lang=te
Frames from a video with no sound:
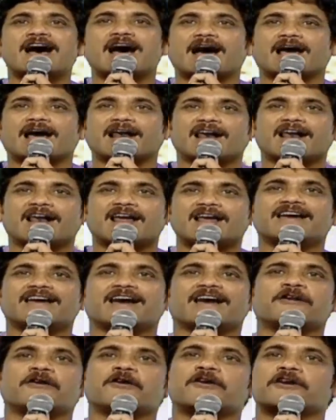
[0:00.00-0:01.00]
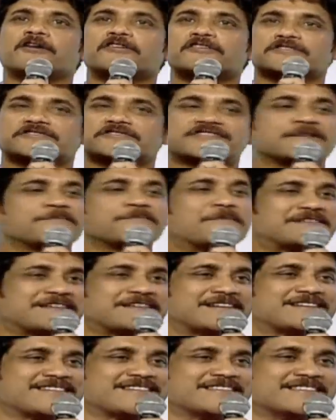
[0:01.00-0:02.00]
అయినా అల్లరి అల్లుల్లో సినిమా
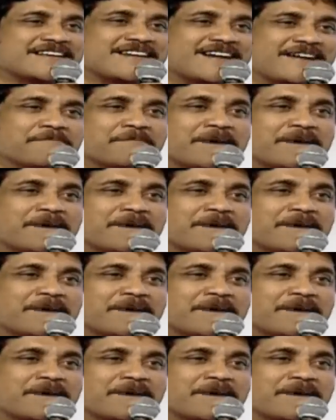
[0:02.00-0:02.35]
చేసింది